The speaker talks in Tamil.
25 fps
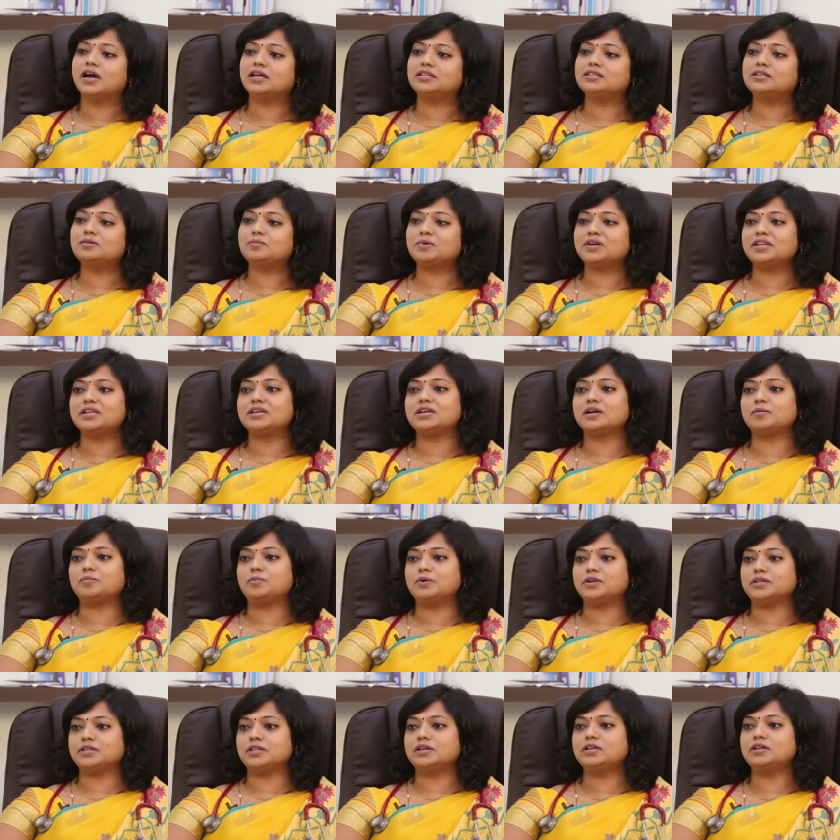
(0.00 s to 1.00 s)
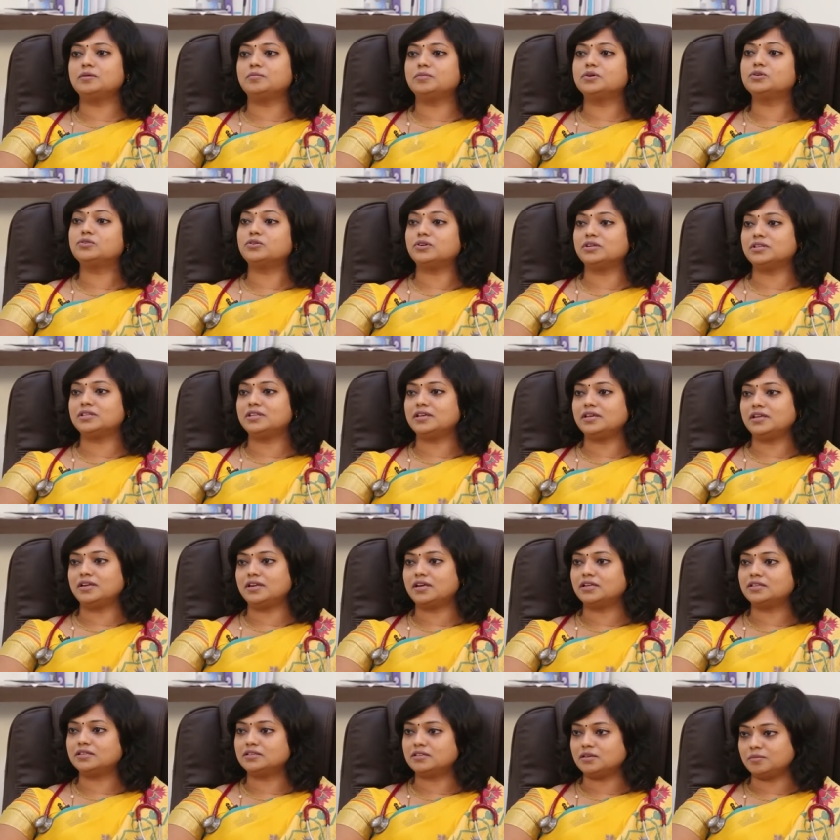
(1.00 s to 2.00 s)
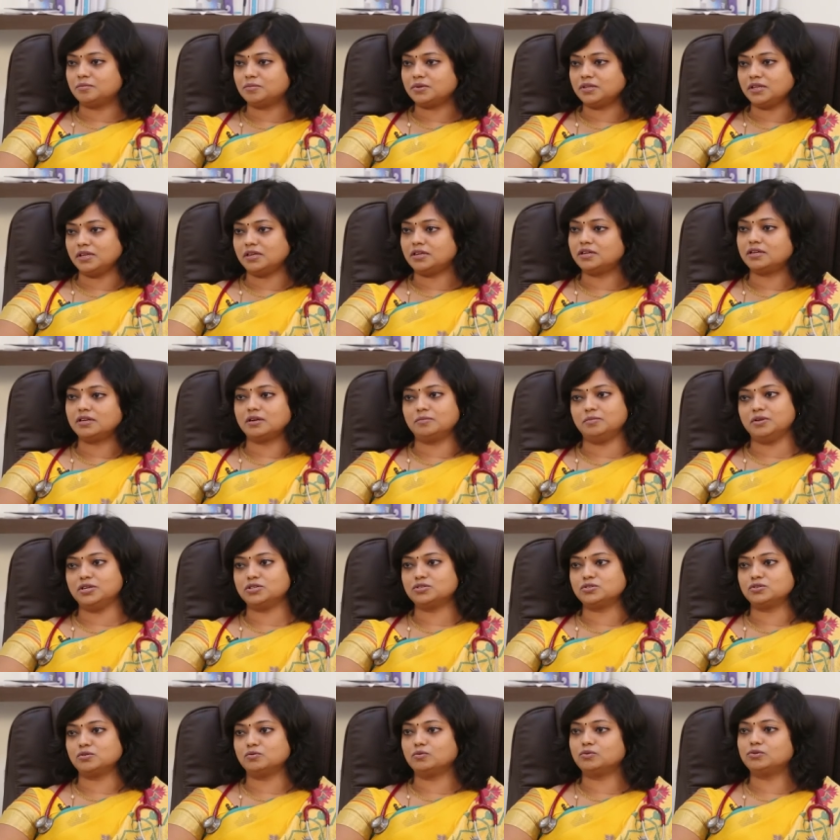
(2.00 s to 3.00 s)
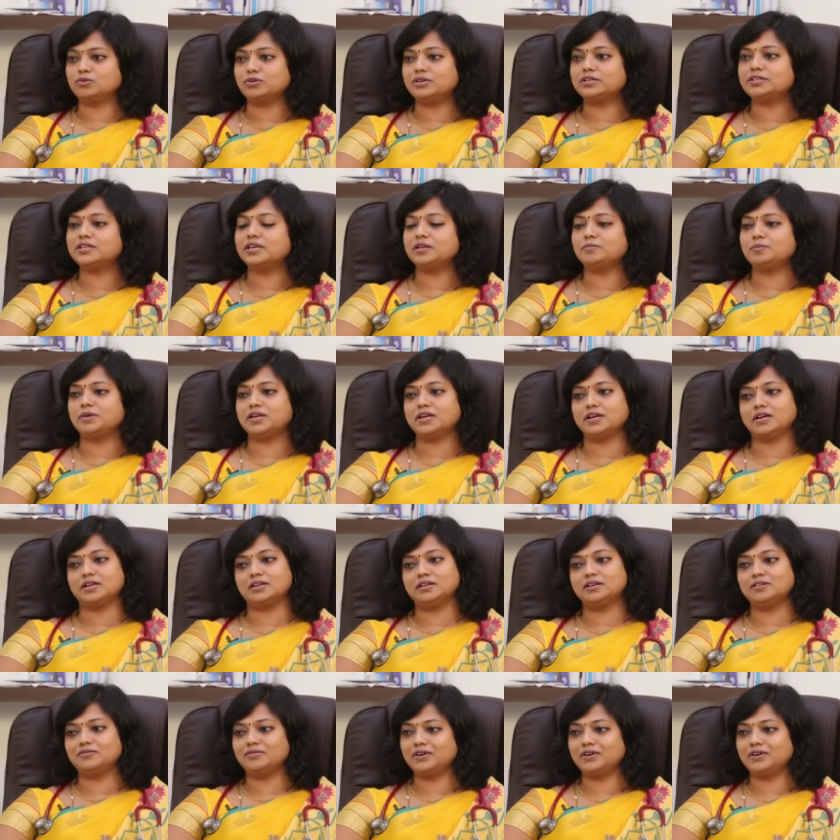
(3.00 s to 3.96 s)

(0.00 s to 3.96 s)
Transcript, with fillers: அந்த மாதிரி கப்பில் தான் நம்ம குழந்தை இல்லாத தம்பதியினர் அப்படின்னு சொல்லுவோம் குழந்தையின்மைக்கான